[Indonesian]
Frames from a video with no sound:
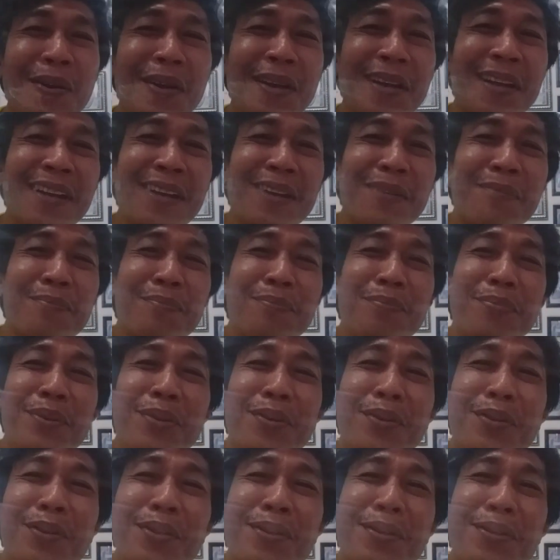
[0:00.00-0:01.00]
hey, eh,
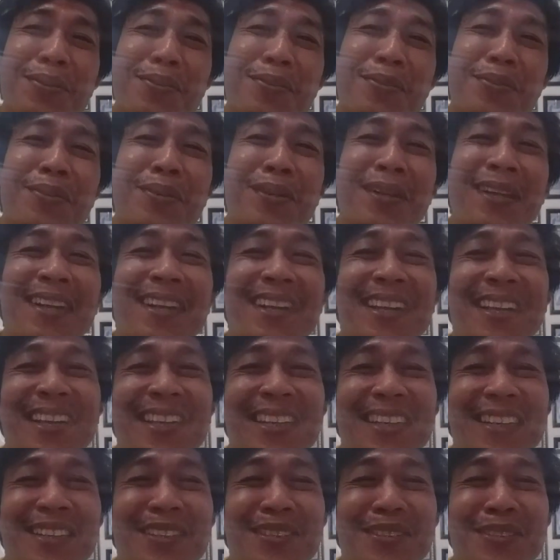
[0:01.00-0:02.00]
bro wah.
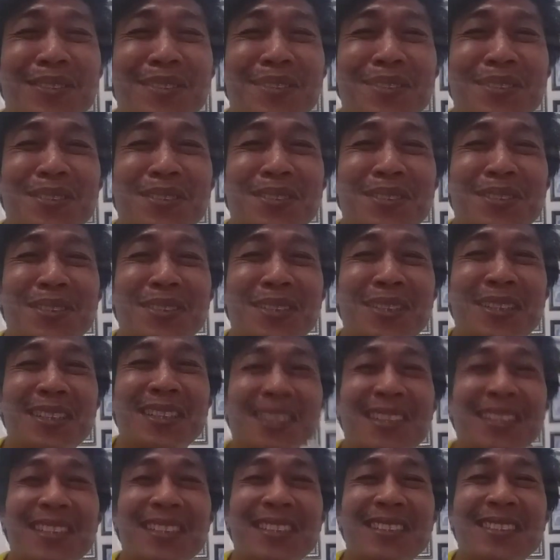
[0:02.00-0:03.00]

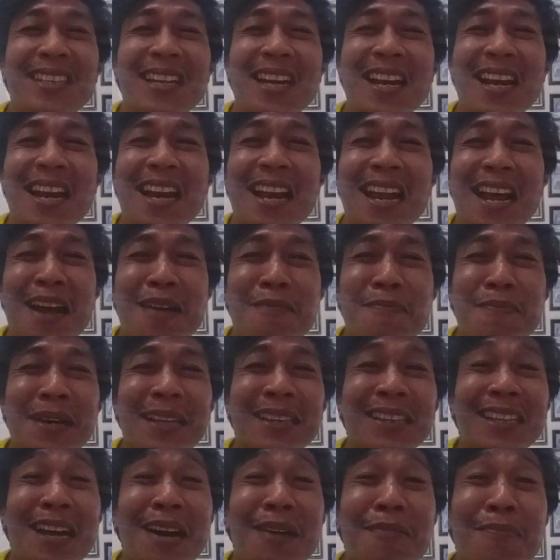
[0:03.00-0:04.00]

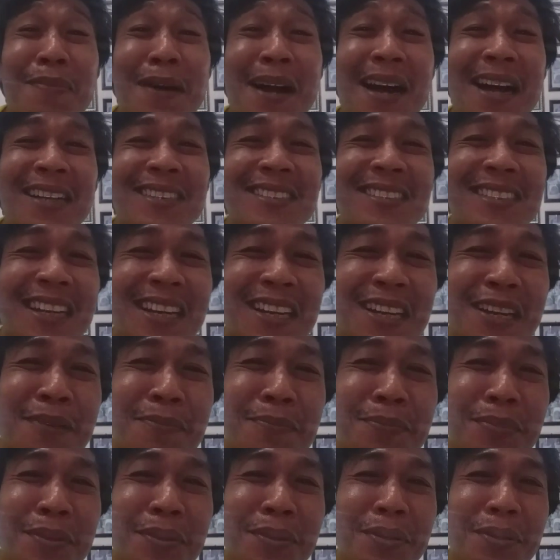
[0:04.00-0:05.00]
selamat apa aja ya
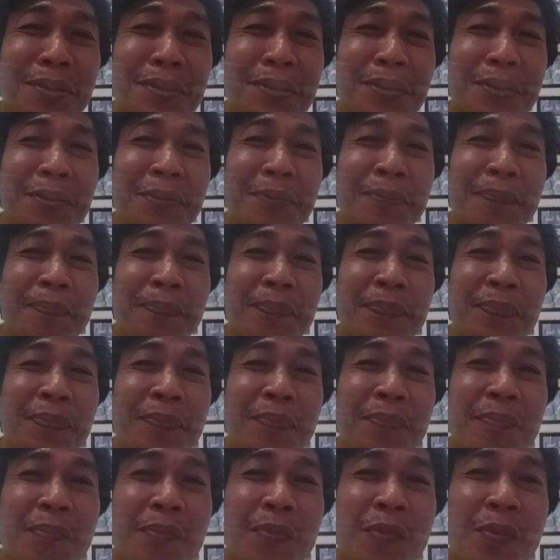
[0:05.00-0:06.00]
bro
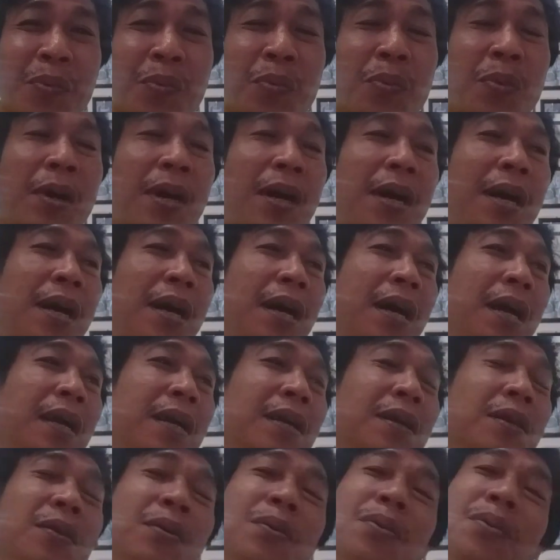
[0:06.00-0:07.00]

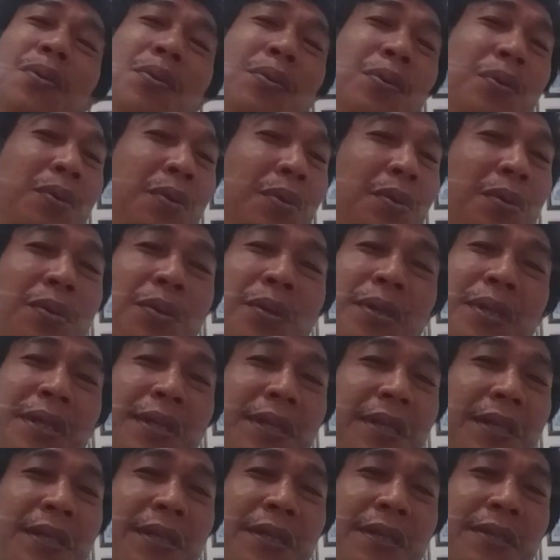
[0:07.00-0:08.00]
waduh
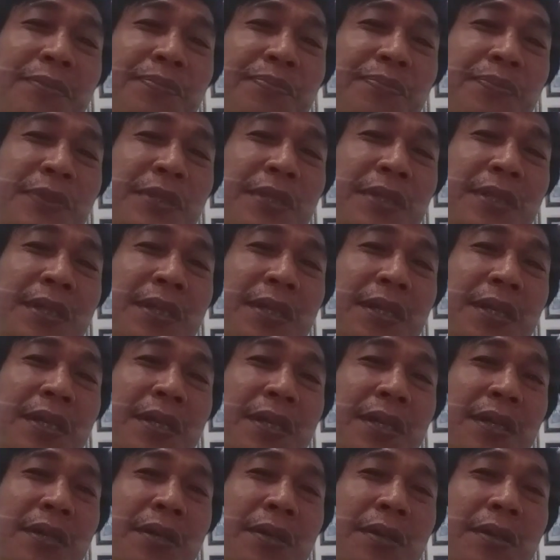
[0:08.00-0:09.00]
ini
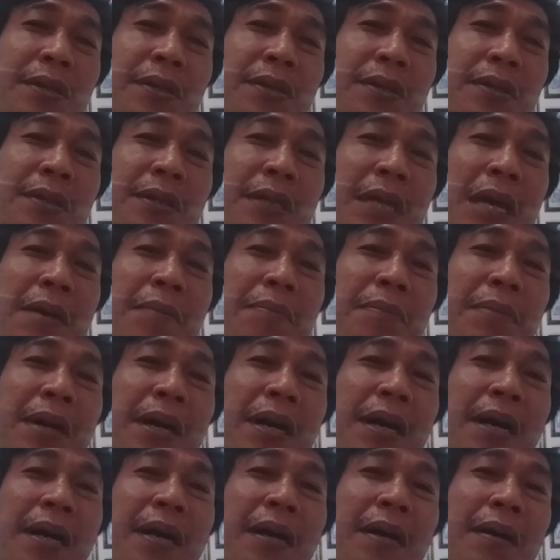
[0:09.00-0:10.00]
kok
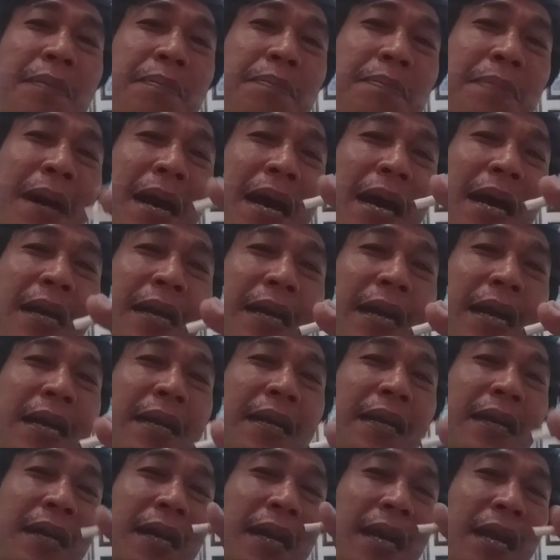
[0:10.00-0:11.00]
tambah parah
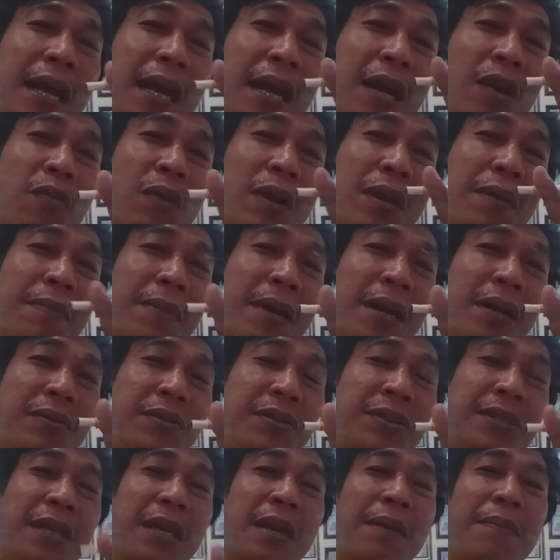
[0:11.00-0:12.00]
ini kelakuan
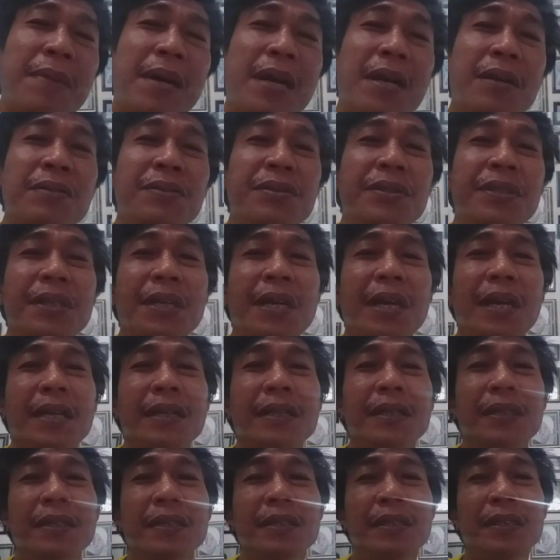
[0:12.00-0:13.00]
manusia
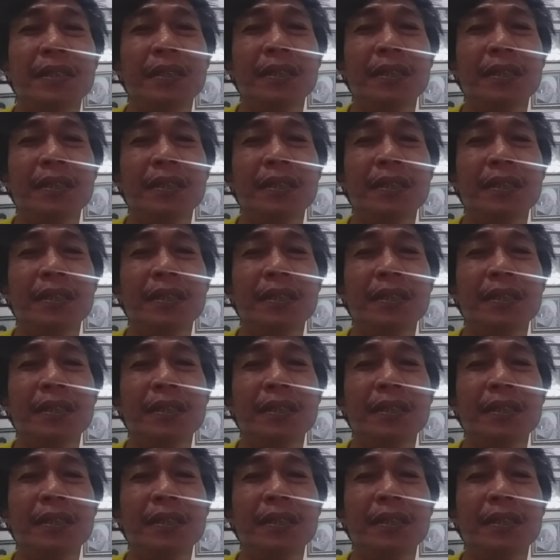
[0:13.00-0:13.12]
manusianya